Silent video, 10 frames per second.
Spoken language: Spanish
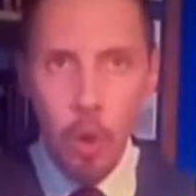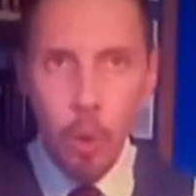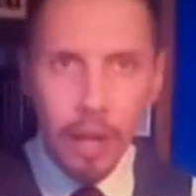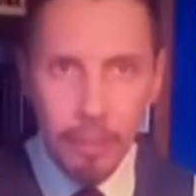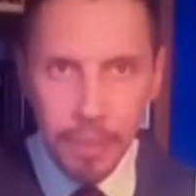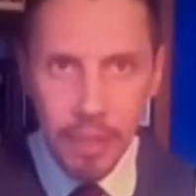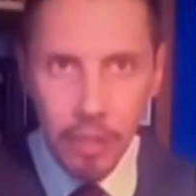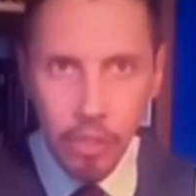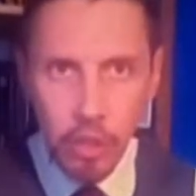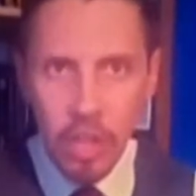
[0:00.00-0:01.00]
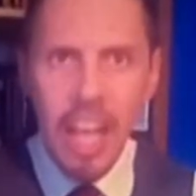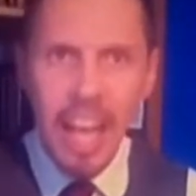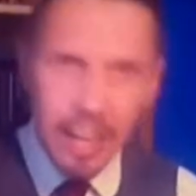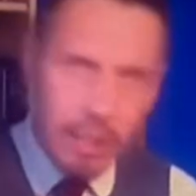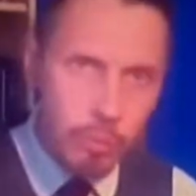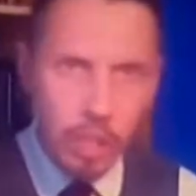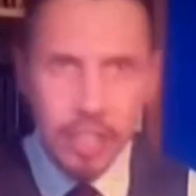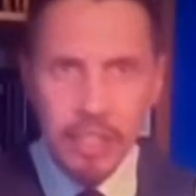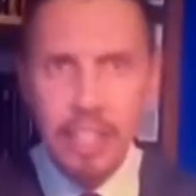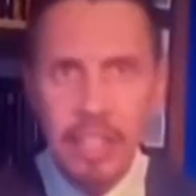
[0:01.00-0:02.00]
o a la lapidación a las
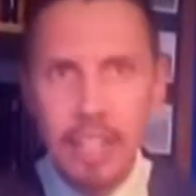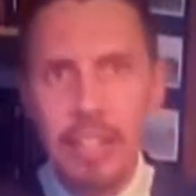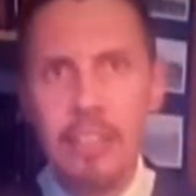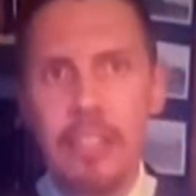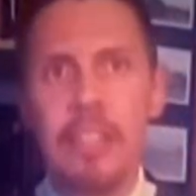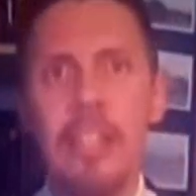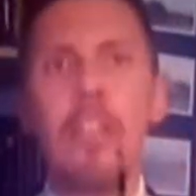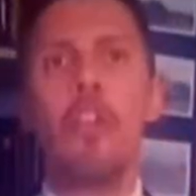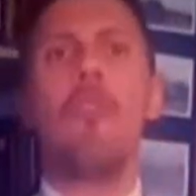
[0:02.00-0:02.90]
mujeres que la ejercen,